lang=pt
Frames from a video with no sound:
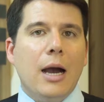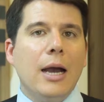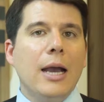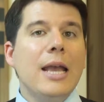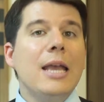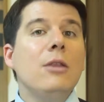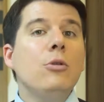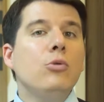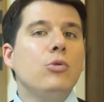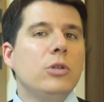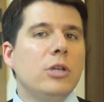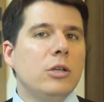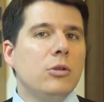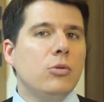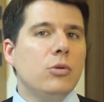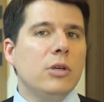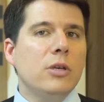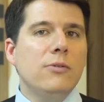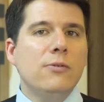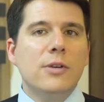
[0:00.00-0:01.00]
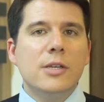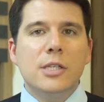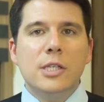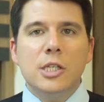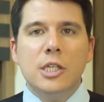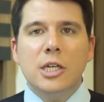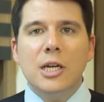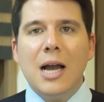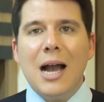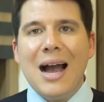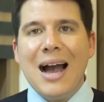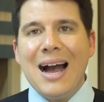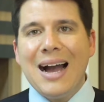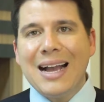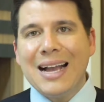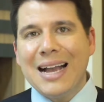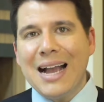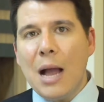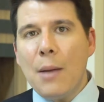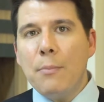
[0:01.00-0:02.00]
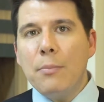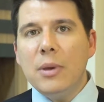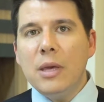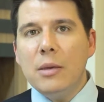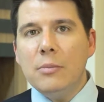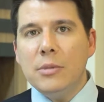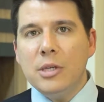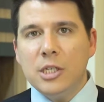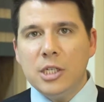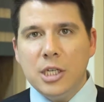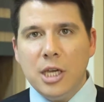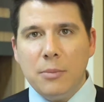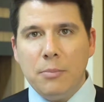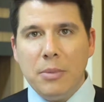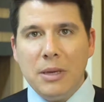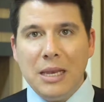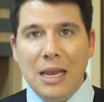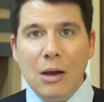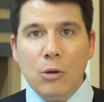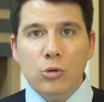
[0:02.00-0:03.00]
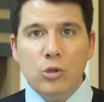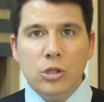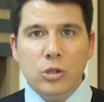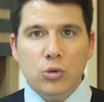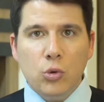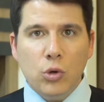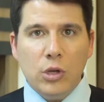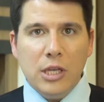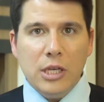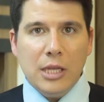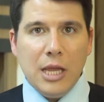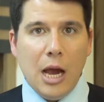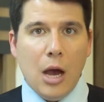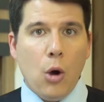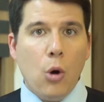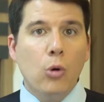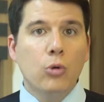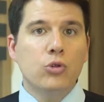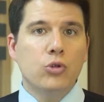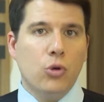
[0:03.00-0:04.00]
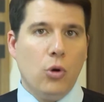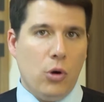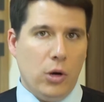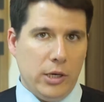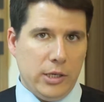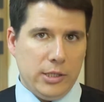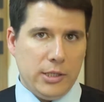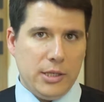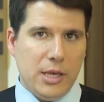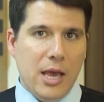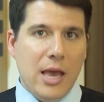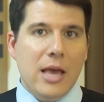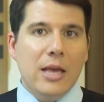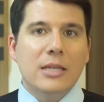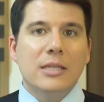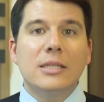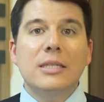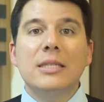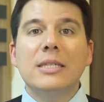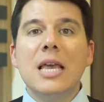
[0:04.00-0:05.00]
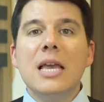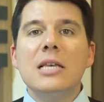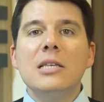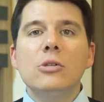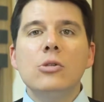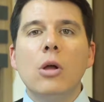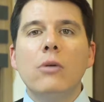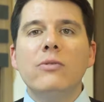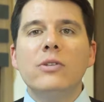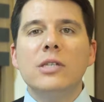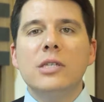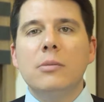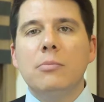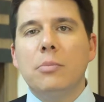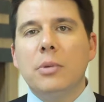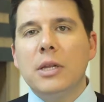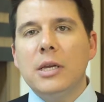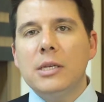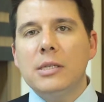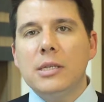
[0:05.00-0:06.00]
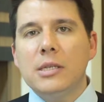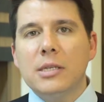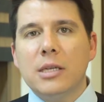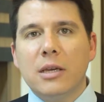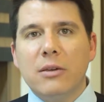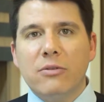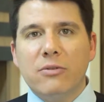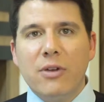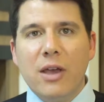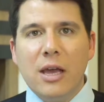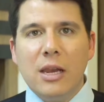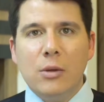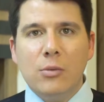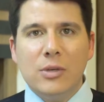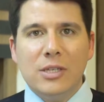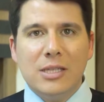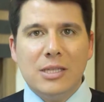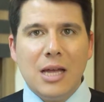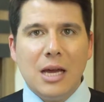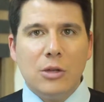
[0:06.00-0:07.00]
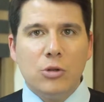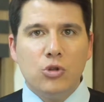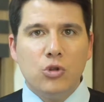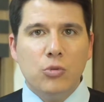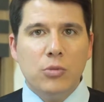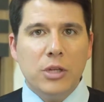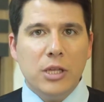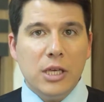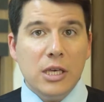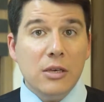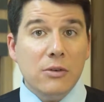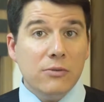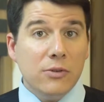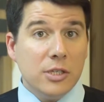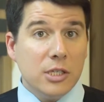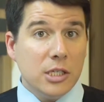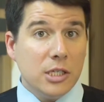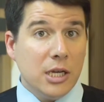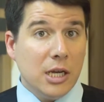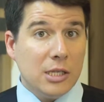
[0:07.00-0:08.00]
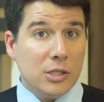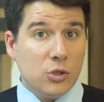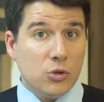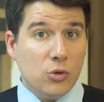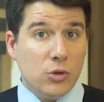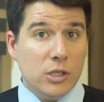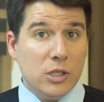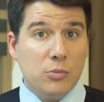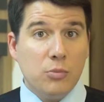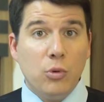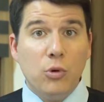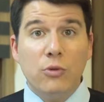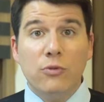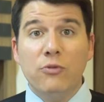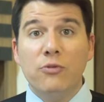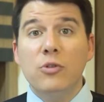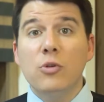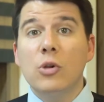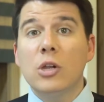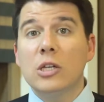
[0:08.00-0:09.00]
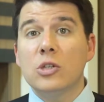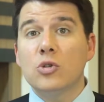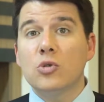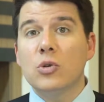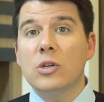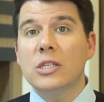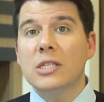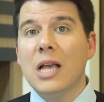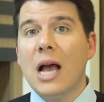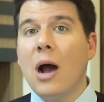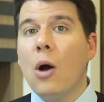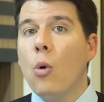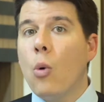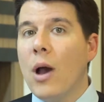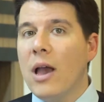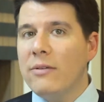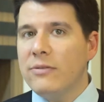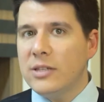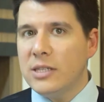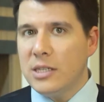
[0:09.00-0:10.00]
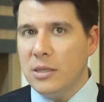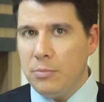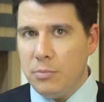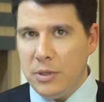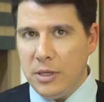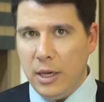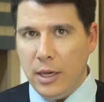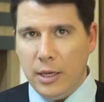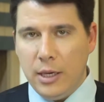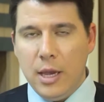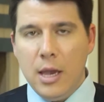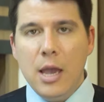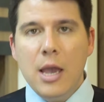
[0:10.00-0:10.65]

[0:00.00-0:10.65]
Reino Unido investiga a KPMG pela auditoria na Rolls-Royce. Seis novas empresas revelam estar sob investigações por violações ao FCPA.